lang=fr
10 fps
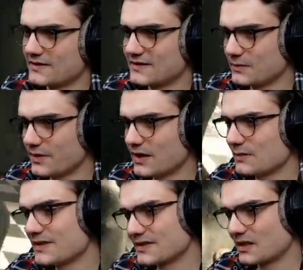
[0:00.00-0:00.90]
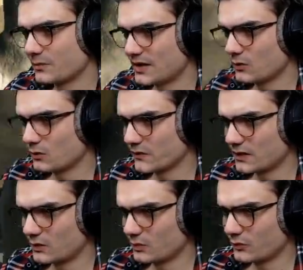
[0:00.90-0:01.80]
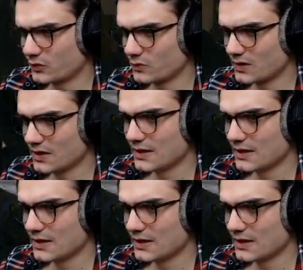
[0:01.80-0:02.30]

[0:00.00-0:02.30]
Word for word: 6 balles mais 5 balles au contact pour tuer